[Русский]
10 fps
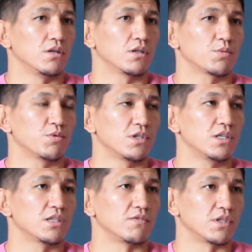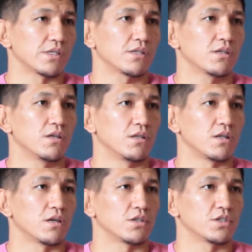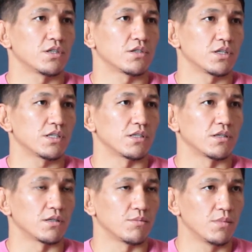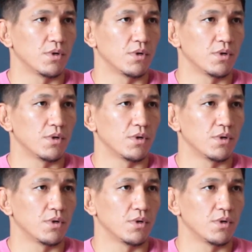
спуститься вниз на 66 килограмм.